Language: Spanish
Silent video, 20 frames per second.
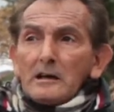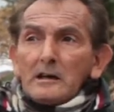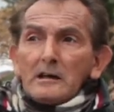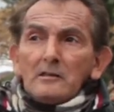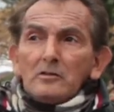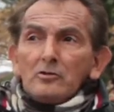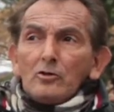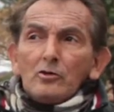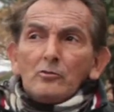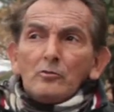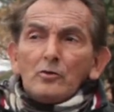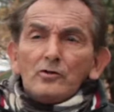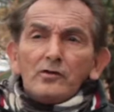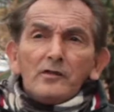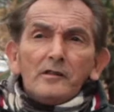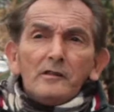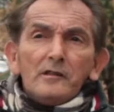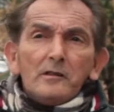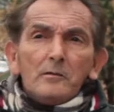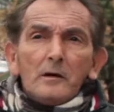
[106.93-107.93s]
a quien doy
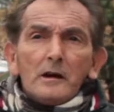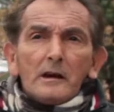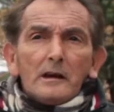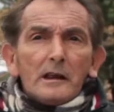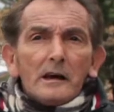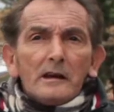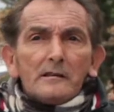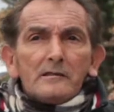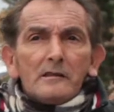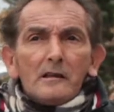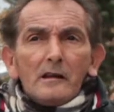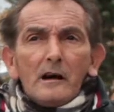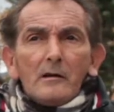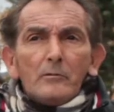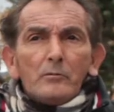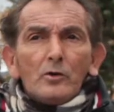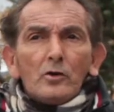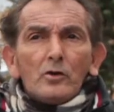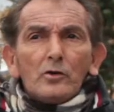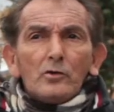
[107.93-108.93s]
muchísimas gracias el
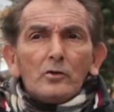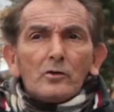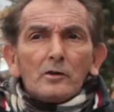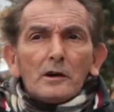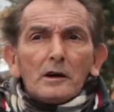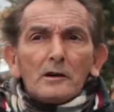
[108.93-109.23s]
apoyo